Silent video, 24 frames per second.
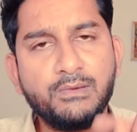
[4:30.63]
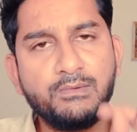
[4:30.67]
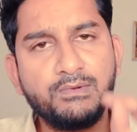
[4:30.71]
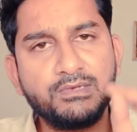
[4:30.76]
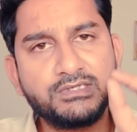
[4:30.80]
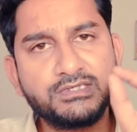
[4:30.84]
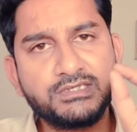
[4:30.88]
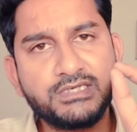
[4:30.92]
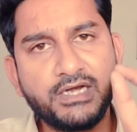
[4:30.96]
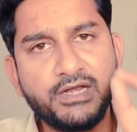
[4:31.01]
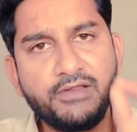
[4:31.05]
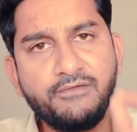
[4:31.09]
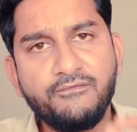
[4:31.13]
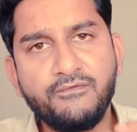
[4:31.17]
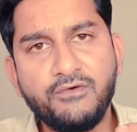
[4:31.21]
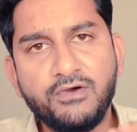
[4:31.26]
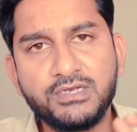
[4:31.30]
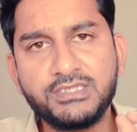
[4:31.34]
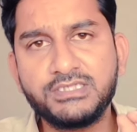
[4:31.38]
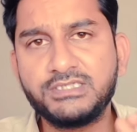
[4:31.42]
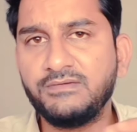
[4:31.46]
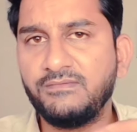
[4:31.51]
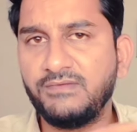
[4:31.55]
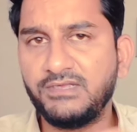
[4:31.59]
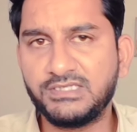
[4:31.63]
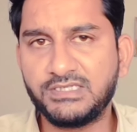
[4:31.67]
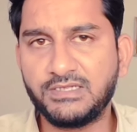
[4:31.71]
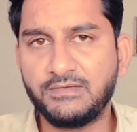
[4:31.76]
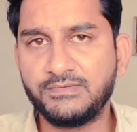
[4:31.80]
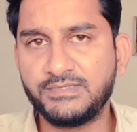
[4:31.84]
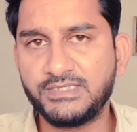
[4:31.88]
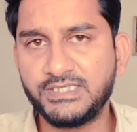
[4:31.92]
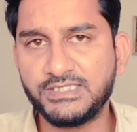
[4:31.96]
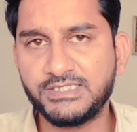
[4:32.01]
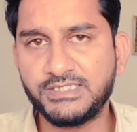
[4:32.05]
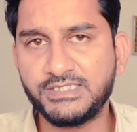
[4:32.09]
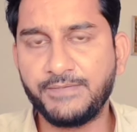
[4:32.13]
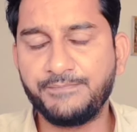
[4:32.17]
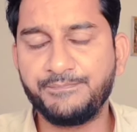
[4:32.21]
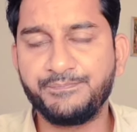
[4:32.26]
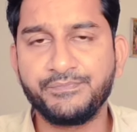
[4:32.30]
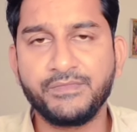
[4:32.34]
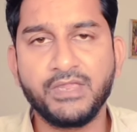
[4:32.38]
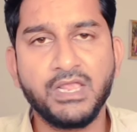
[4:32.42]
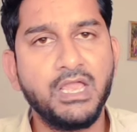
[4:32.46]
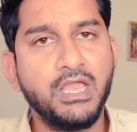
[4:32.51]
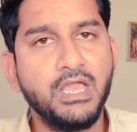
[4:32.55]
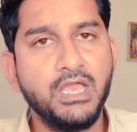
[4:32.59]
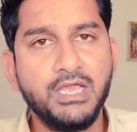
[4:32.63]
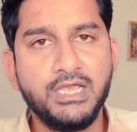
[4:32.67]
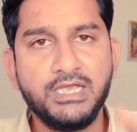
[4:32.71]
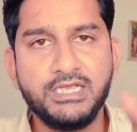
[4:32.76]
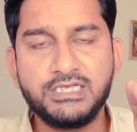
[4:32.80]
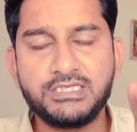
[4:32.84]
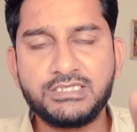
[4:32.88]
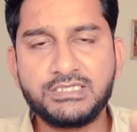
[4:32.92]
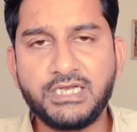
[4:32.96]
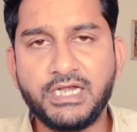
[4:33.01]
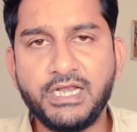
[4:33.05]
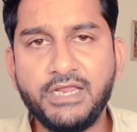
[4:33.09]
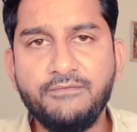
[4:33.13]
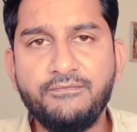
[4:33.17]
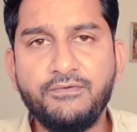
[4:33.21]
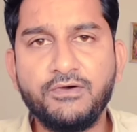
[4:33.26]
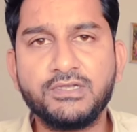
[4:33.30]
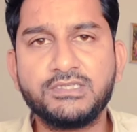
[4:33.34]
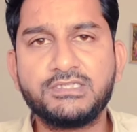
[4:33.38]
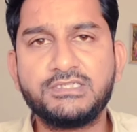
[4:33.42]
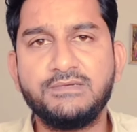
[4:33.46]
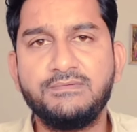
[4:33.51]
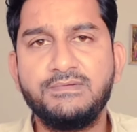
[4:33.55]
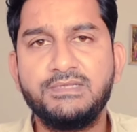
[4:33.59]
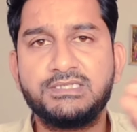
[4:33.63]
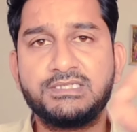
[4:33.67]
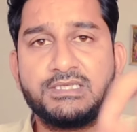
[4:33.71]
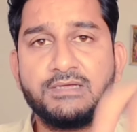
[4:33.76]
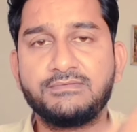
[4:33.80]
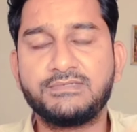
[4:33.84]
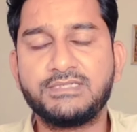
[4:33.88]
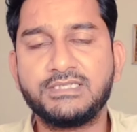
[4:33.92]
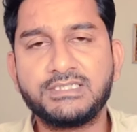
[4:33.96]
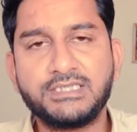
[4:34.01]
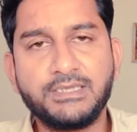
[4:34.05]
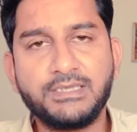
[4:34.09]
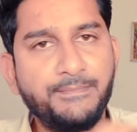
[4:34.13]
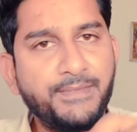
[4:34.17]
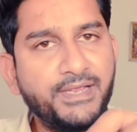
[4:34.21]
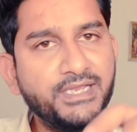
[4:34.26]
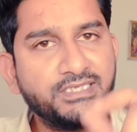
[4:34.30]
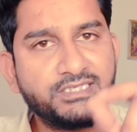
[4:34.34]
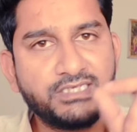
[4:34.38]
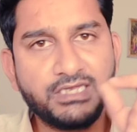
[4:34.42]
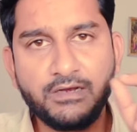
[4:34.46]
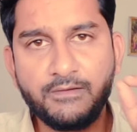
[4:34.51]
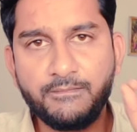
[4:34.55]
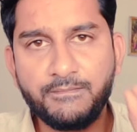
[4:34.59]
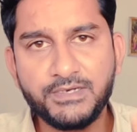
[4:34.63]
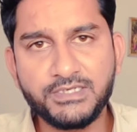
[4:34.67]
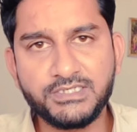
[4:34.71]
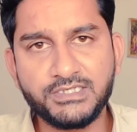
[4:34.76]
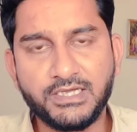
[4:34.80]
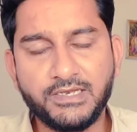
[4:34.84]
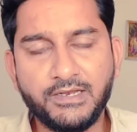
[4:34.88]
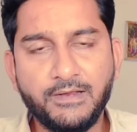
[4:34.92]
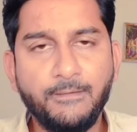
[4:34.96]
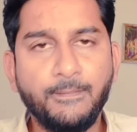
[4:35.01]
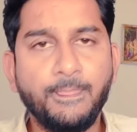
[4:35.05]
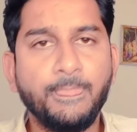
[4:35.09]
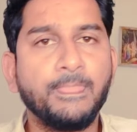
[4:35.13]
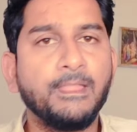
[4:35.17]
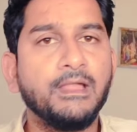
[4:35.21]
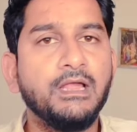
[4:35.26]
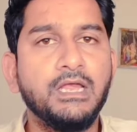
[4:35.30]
केवल स्टडी फॉर सिविल सर्विसेज से स्टडी फॉर सिविल सर्विसेज के मेन चैनल पर जाना